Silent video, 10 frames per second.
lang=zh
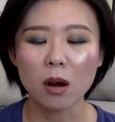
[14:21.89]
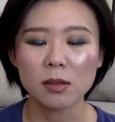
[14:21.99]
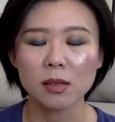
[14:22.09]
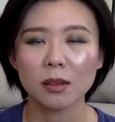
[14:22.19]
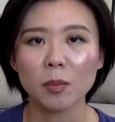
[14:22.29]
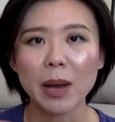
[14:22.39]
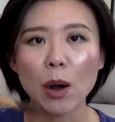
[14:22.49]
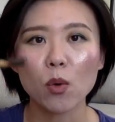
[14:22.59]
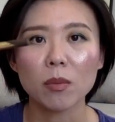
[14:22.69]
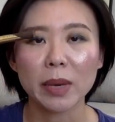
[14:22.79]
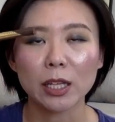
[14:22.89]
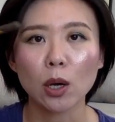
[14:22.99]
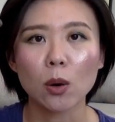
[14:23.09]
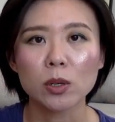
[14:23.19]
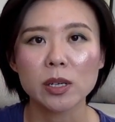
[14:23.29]
而且能把我眉
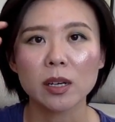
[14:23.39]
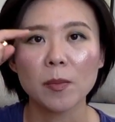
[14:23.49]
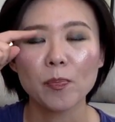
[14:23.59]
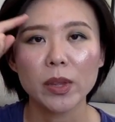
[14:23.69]
头这个